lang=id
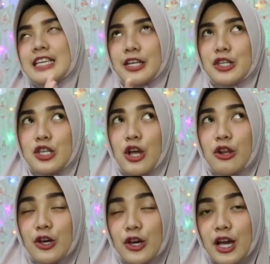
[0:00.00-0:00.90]
yang insya
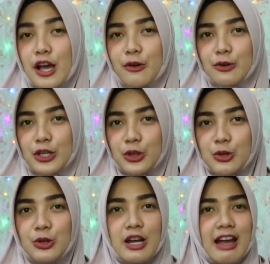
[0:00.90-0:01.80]
Allah aku
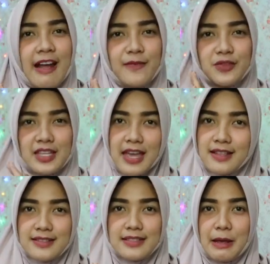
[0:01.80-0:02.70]
itu anti
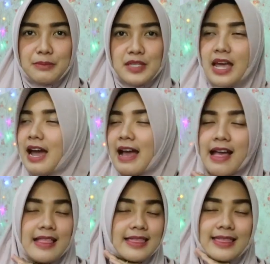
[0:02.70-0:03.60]
unsubs,
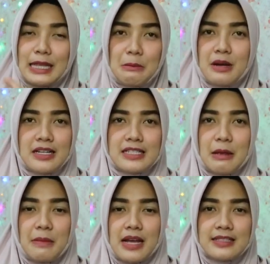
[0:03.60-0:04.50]
anti banget
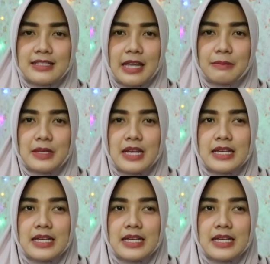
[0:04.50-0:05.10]
sama unsub.